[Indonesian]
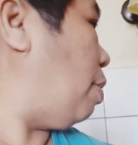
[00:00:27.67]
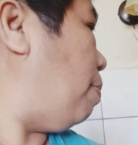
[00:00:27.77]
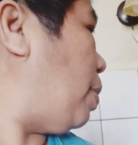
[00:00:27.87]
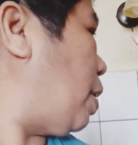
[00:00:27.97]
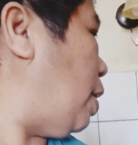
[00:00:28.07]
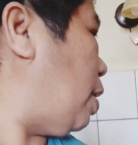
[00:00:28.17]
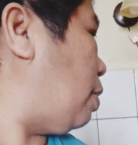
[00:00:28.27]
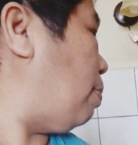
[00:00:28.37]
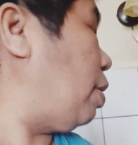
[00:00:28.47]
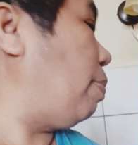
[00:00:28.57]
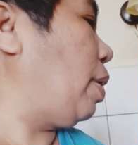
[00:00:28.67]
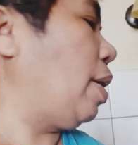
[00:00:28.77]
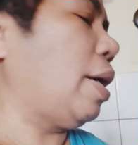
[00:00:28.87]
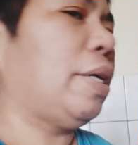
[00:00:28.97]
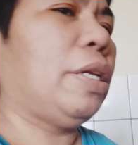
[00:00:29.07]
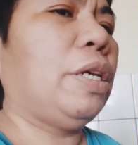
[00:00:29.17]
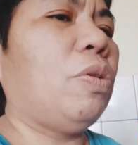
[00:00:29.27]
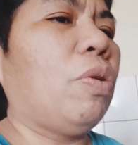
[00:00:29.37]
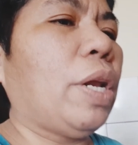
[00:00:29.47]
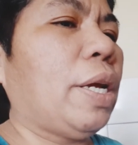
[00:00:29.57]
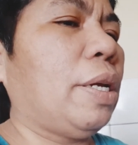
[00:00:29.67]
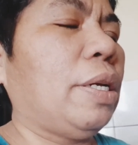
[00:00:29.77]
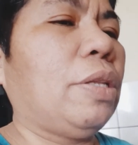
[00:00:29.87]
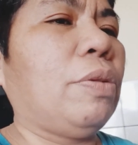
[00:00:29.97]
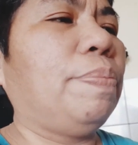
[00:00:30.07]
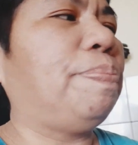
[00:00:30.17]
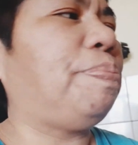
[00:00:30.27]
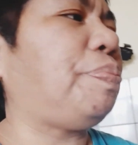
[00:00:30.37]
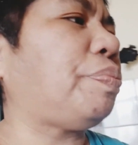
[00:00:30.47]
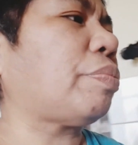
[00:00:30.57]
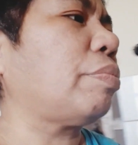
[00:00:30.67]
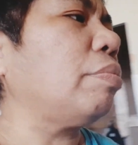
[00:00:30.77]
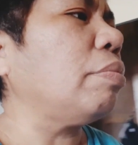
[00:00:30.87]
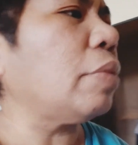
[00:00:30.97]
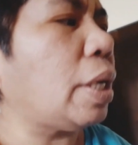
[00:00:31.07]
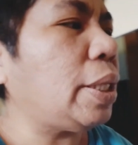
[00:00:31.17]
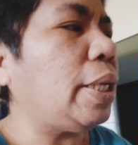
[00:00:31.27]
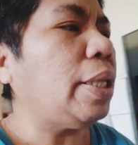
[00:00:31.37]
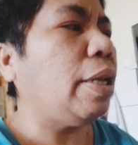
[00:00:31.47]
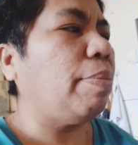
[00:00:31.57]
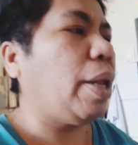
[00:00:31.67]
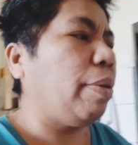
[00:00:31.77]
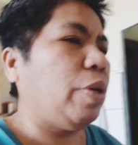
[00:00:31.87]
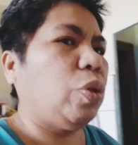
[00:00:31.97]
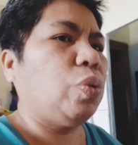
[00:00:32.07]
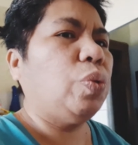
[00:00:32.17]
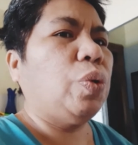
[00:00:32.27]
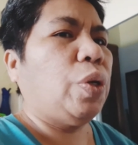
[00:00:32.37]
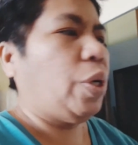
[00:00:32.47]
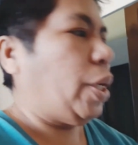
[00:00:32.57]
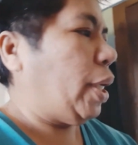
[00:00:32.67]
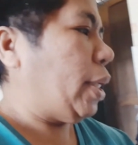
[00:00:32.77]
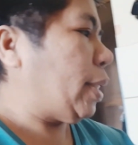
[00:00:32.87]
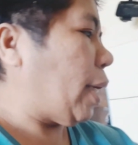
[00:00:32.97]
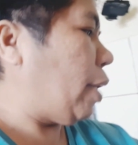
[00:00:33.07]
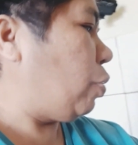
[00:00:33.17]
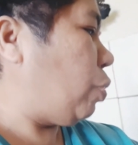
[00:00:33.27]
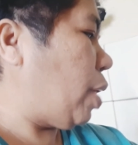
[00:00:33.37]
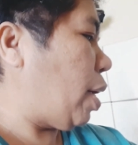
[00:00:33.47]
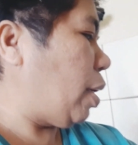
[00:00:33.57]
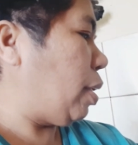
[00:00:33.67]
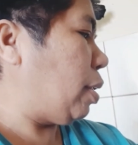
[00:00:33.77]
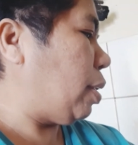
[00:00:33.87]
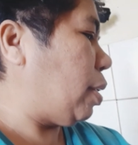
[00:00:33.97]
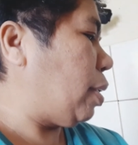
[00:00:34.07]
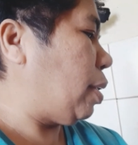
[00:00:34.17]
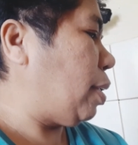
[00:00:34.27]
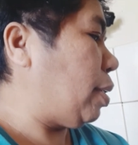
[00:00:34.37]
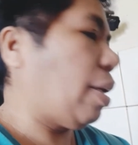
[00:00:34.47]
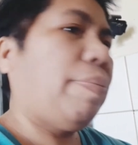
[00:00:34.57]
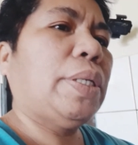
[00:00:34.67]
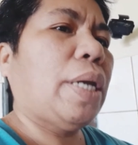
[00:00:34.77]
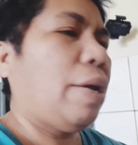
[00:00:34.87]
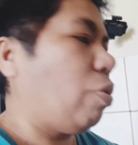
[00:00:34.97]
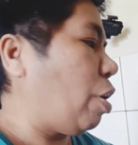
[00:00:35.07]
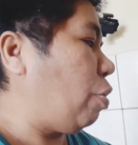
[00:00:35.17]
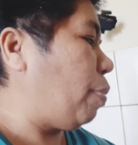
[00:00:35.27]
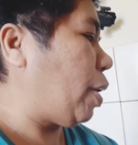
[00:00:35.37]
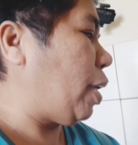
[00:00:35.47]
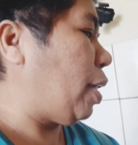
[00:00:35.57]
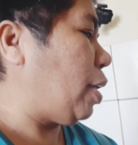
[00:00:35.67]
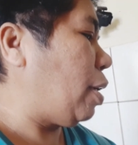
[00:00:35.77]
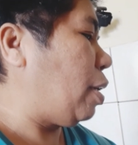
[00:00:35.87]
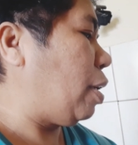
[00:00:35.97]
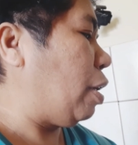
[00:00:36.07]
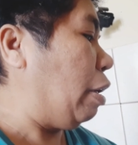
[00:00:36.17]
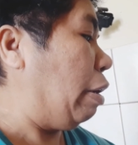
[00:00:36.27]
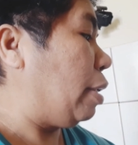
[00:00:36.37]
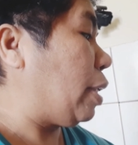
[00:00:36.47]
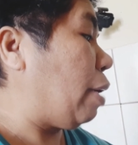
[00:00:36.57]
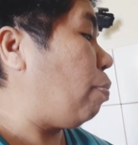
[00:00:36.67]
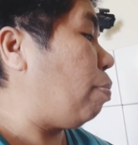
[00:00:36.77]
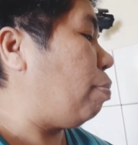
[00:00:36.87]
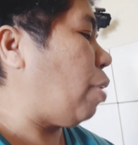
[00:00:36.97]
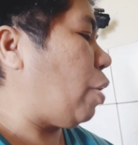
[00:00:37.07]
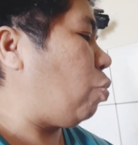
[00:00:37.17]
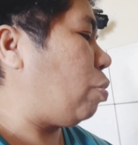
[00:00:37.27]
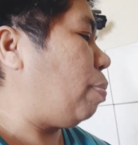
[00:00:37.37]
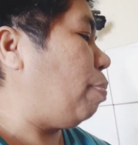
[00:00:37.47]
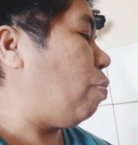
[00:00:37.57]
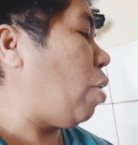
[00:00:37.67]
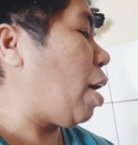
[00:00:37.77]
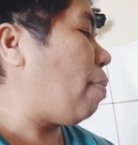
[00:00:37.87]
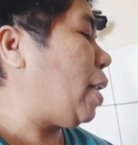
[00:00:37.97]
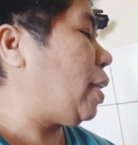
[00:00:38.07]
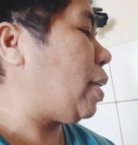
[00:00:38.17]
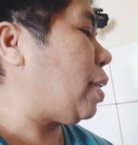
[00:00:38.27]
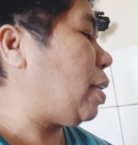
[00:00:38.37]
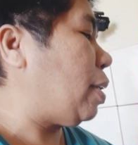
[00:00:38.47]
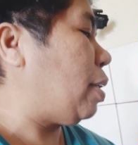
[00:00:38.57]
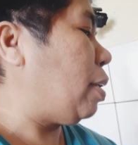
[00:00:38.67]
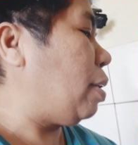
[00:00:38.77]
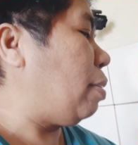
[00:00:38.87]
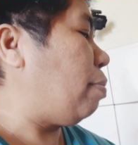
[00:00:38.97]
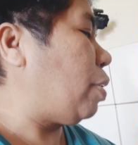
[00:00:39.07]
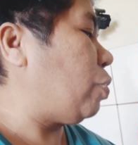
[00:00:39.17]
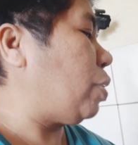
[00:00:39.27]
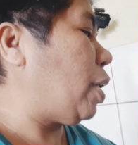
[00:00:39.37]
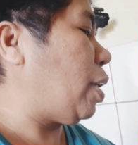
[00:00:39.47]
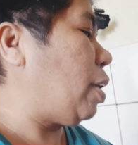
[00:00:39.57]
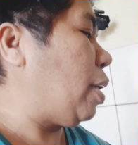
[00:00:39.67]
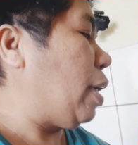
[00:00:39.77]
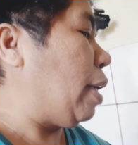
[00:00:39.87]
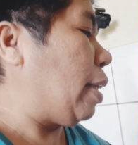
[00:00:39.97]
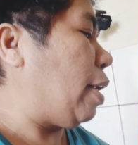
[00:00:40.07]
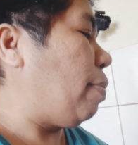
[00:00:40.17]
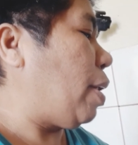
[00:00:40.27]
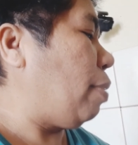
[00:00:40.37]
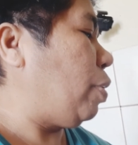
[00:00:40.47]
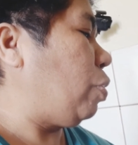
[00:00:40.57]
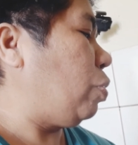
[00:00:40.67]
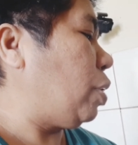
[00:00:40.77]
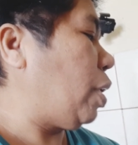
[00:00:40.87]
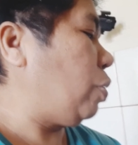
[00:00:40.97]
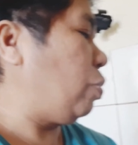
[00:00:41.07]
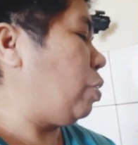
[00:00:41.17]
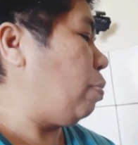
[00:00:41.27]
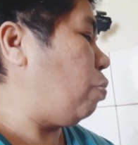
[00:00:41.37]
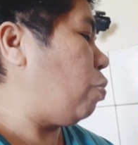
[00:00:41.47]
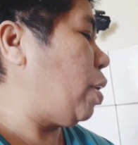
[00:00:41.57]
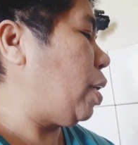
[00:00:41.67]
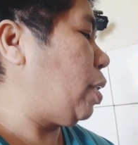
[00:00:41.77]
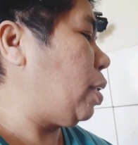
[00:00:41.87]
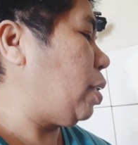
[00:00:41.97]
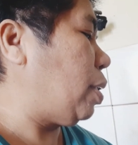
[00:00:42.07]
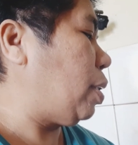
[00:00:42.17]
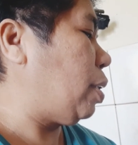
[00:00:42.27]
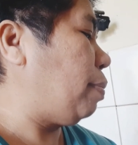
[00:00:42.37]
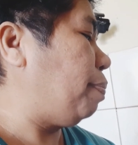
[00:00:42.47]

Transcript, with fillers: perkedel teman-teman lagi digoreng gitu jadi tadi malam itu saya sudah uh, ambil saya aduk-aduk perkedelnya saya aduk bolak balik maksud saya tadi malam itu saya sudah buat uh,